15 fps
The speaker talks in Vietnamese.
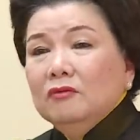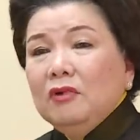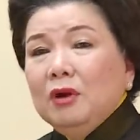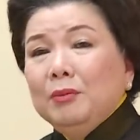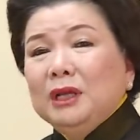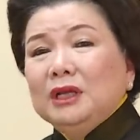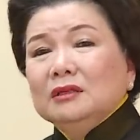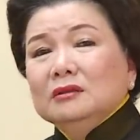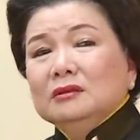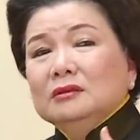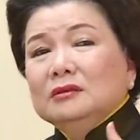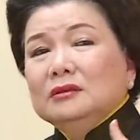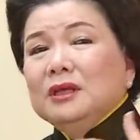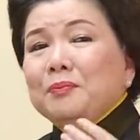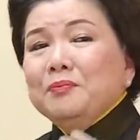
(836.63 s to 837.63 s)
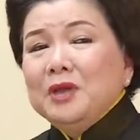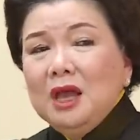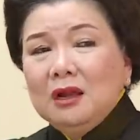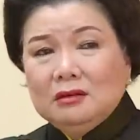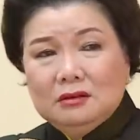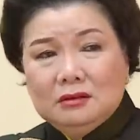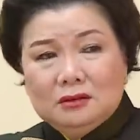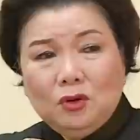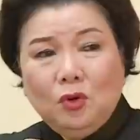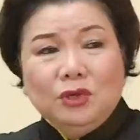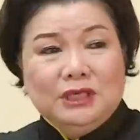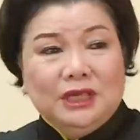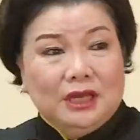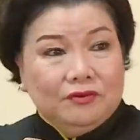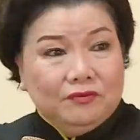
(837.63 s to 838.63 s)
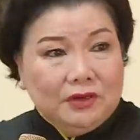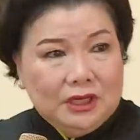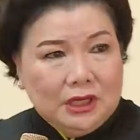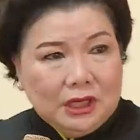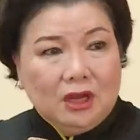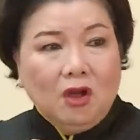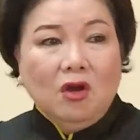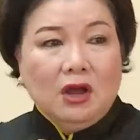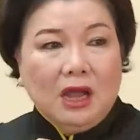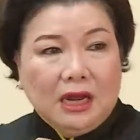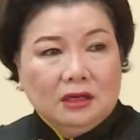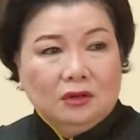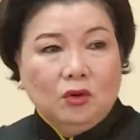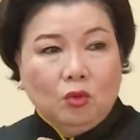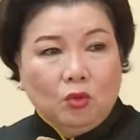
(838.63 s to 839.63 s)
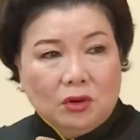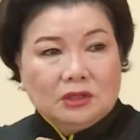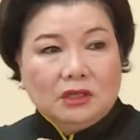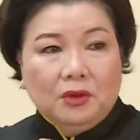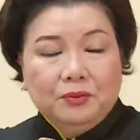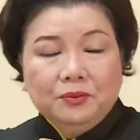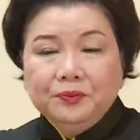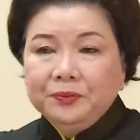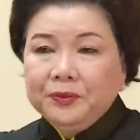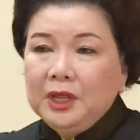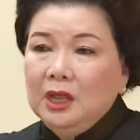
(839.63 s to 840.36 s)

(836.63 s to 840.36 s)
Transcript: và mình chấp nhận đối diện với những cái khó khăn của cuộc sống.